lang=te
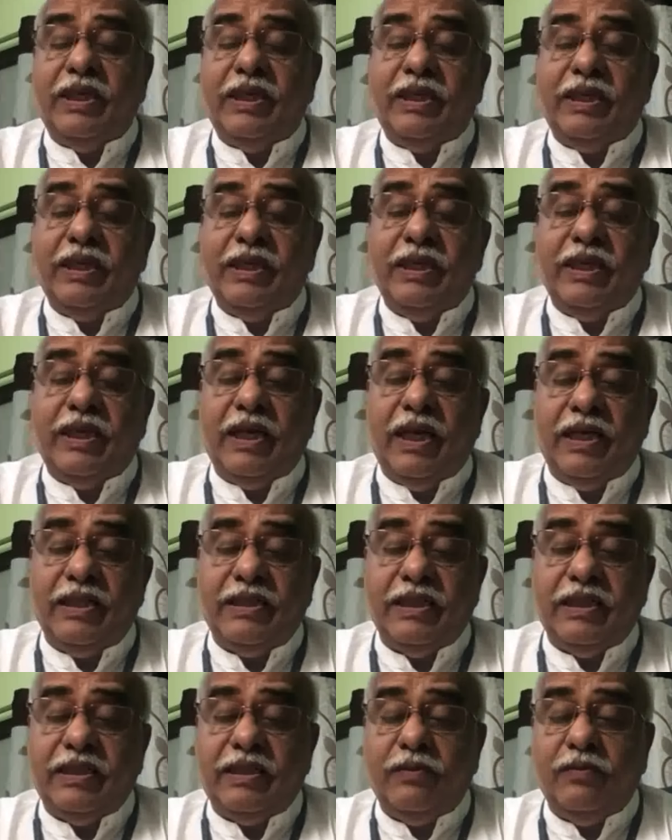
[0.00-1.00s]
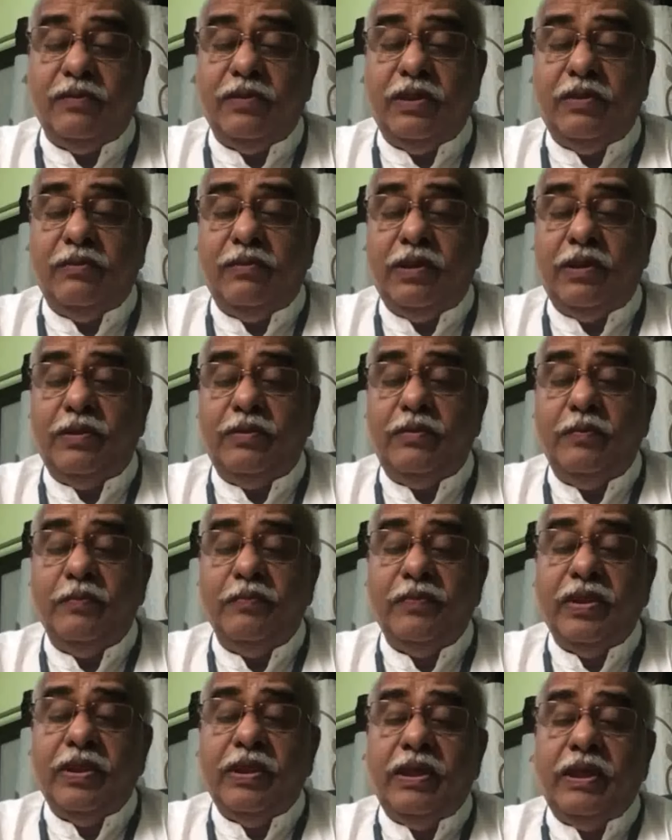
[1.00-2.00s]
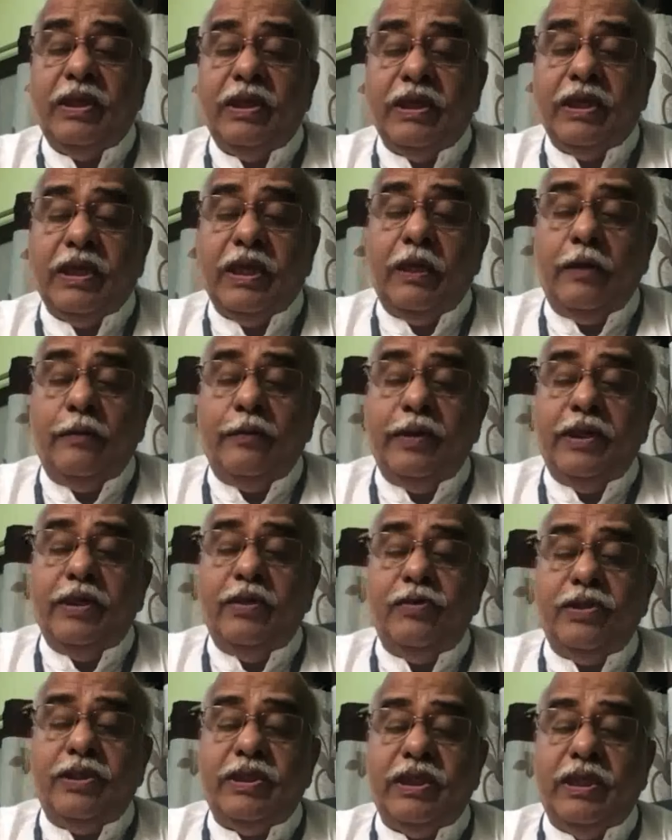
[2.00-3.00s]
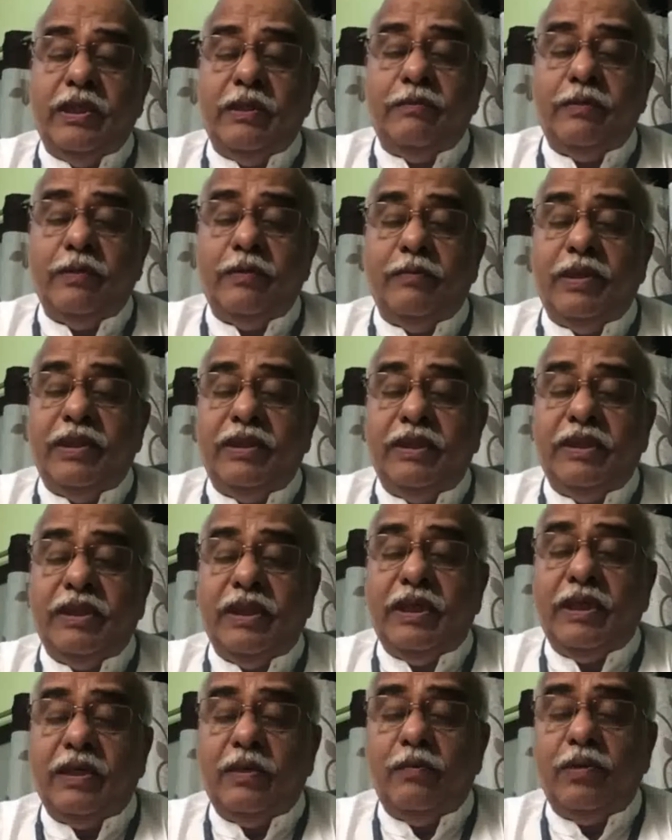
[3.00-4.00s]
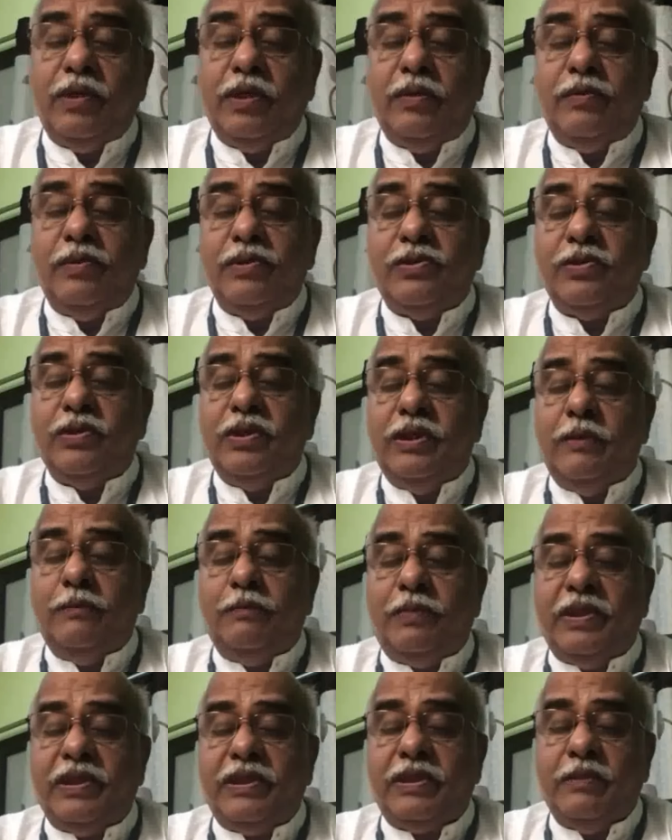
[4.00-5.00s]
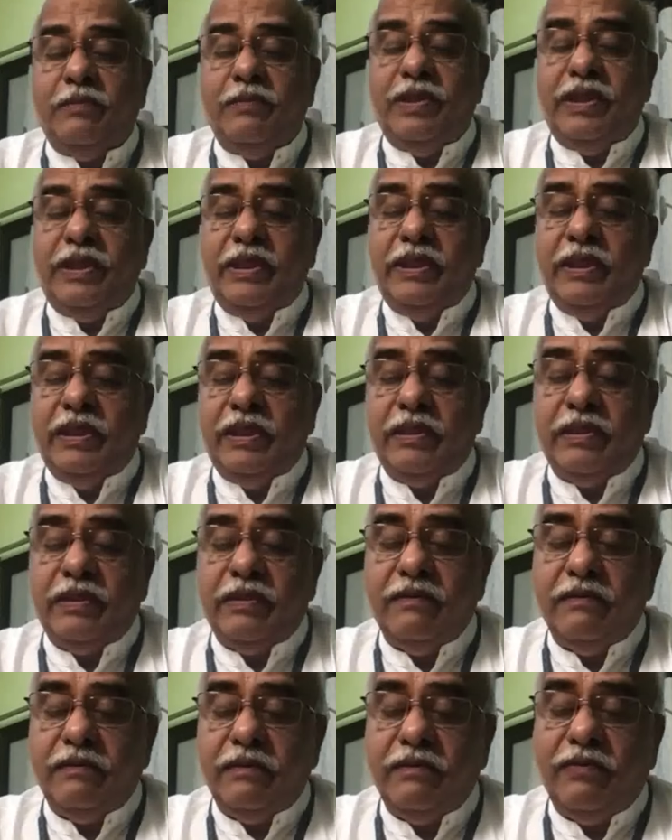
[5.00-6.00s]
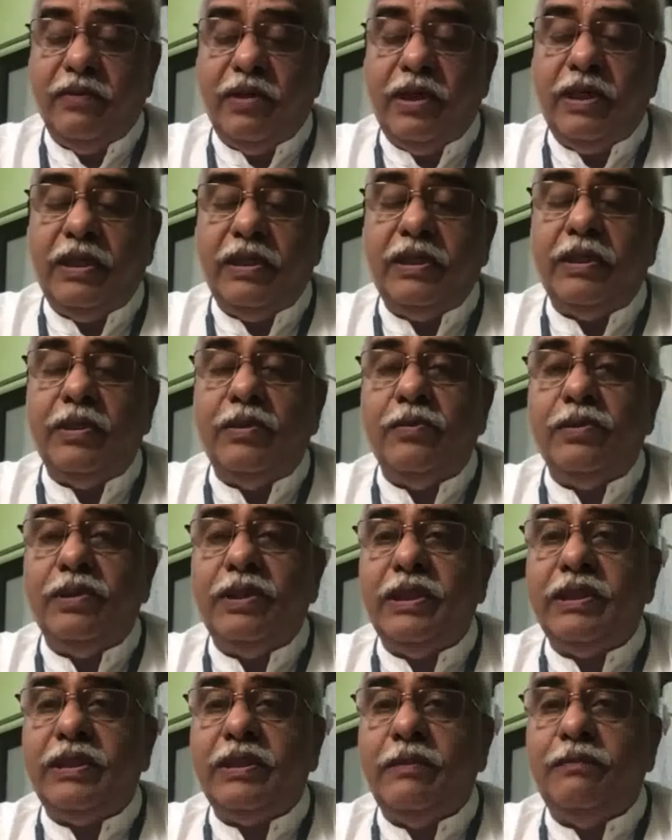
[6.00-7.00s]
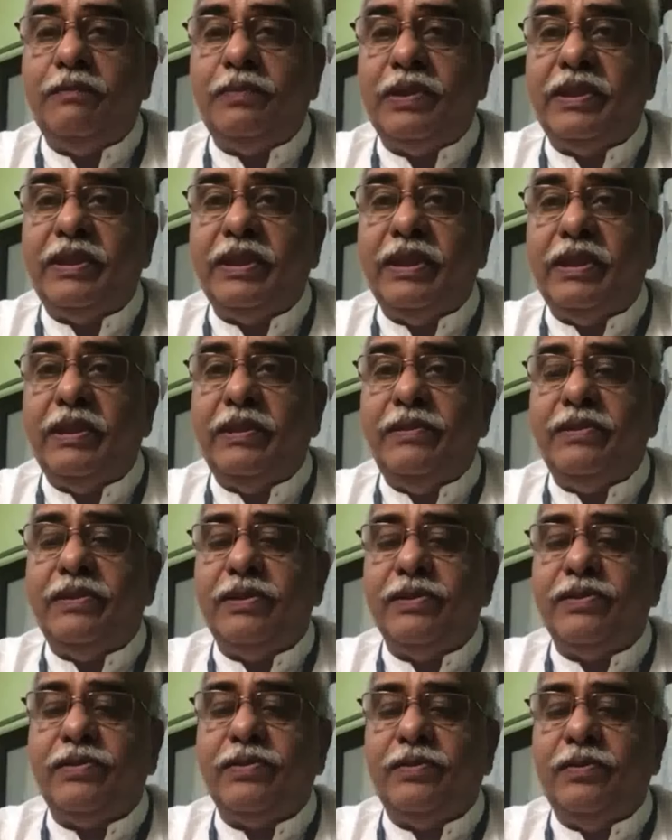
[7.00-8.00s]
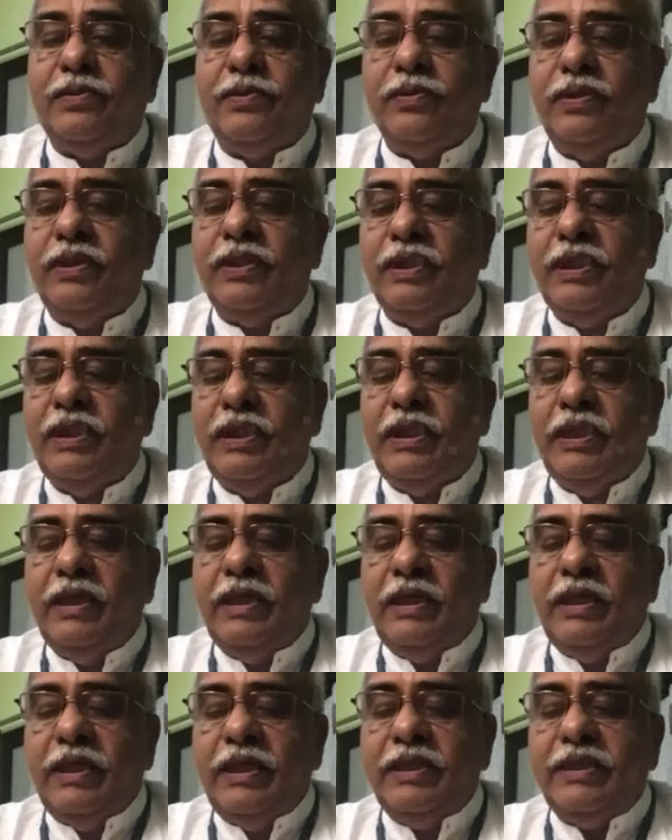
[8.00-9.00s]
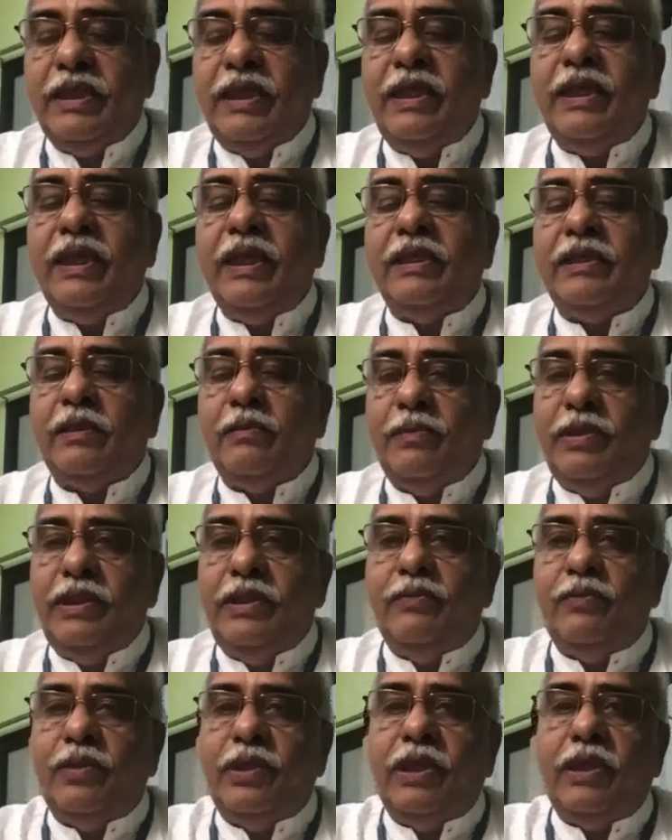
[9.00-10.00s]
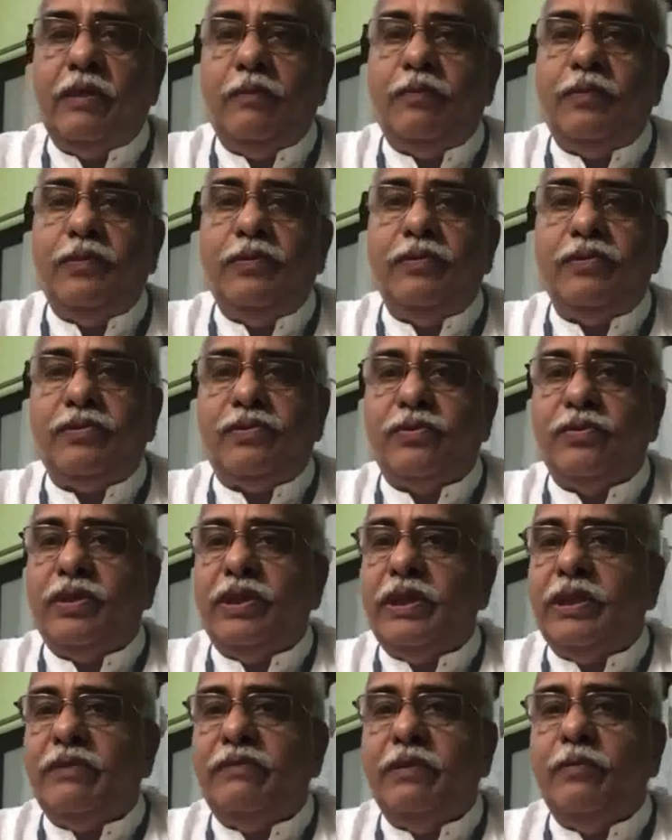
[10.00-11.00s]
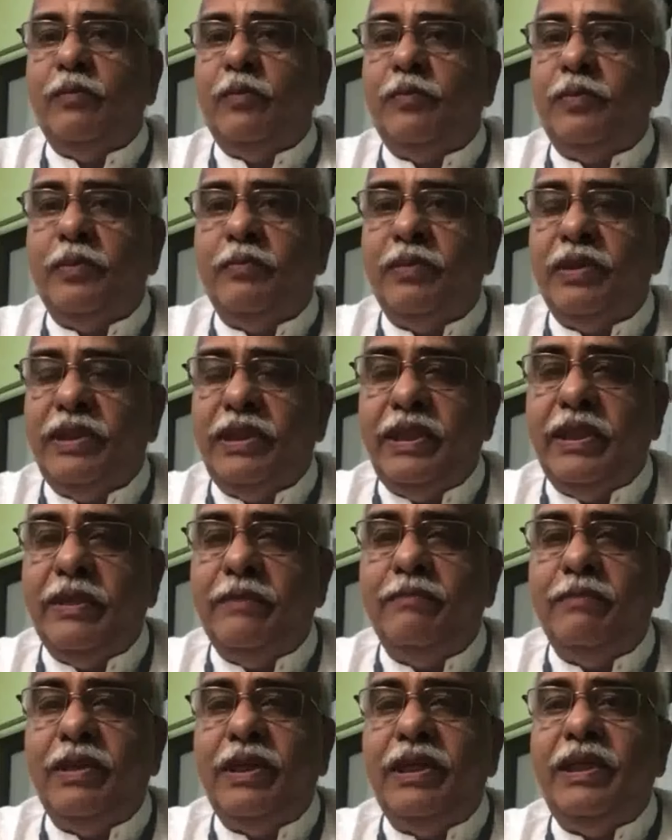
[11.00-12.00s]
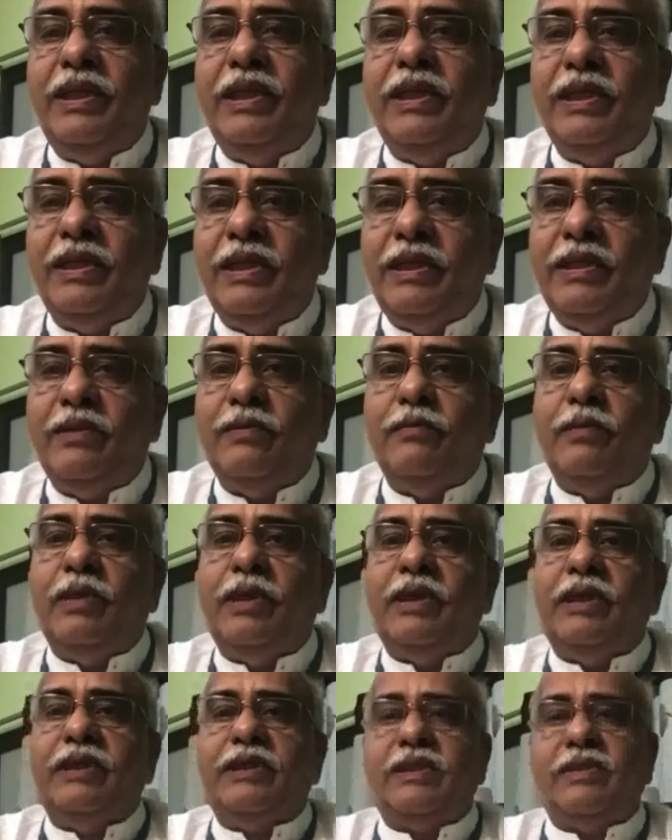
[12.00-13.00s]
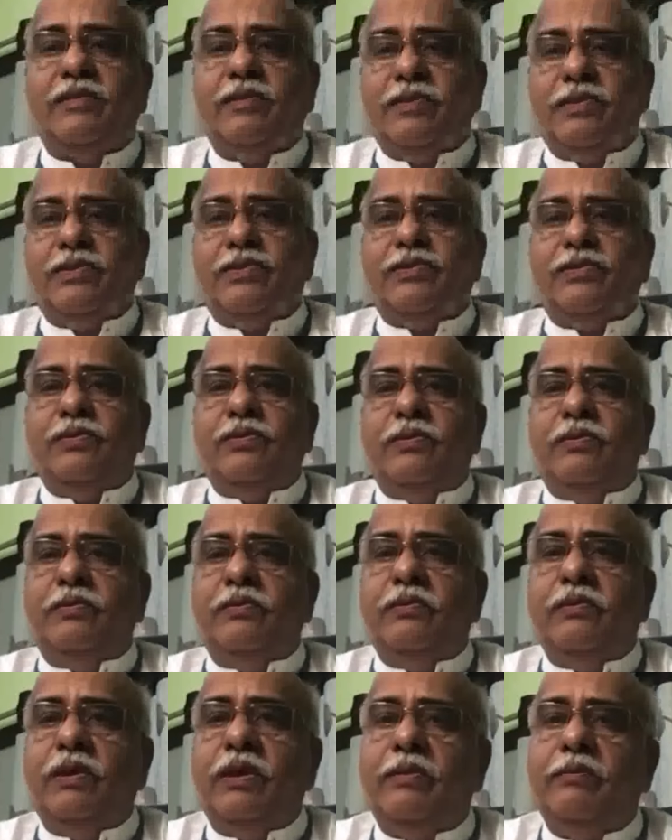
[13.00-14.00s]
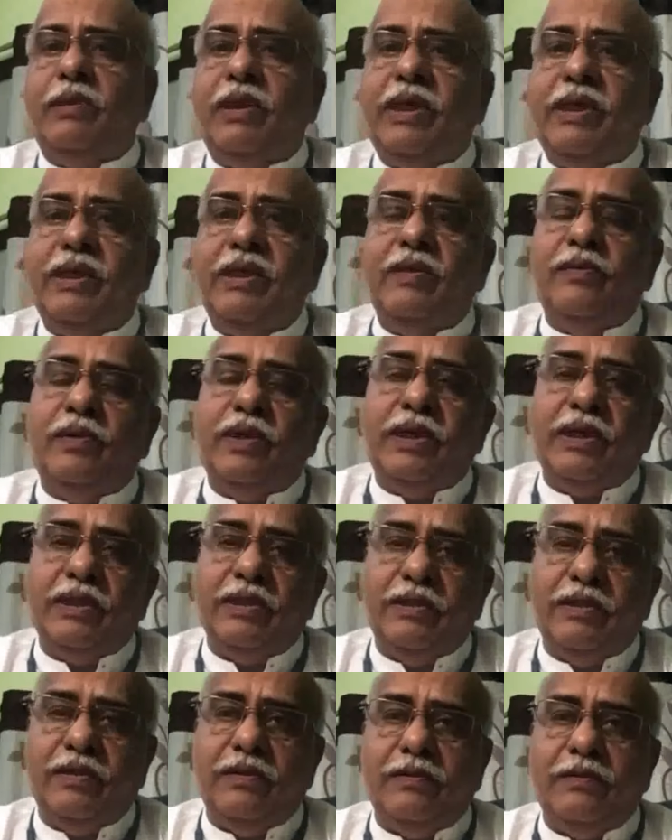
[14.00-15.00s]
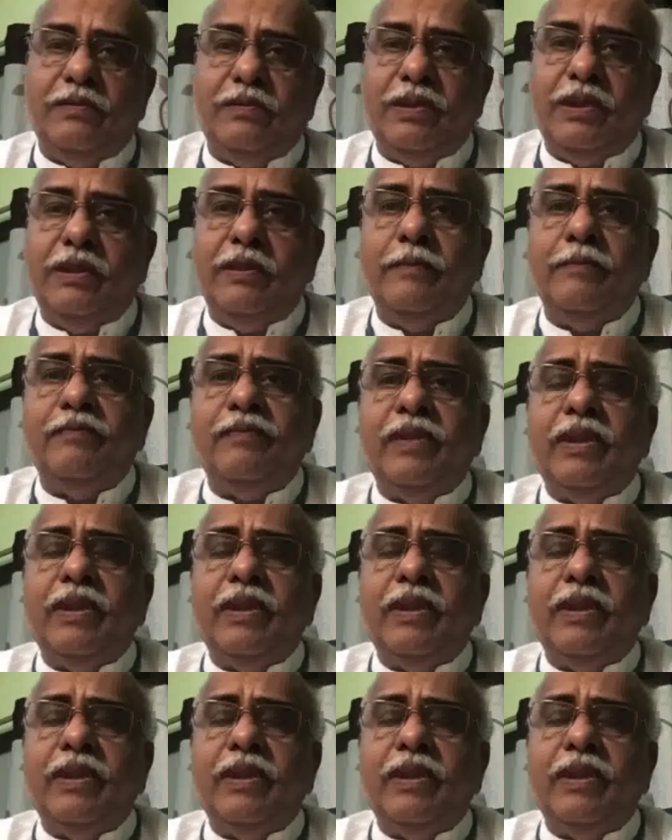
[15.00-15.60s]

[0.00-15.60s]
చేరటానికి ఆసక్తి ఉన్నవారు నలభై నుంచి ఎనభై మంది దాకా ఉండవచ్చునని పచ్చ మీడియా ద్వారా తెలుగుదేశం ప్రచారం చేసుకుంటున్నది నిజానికి అంతమంది ఉండకపోవచ్చు ఒక ఇరవై ముప్పై మంది ఎమ్మెల్యేలను మార్చవచ్చు ఆ మారిన వారందరూ కూడా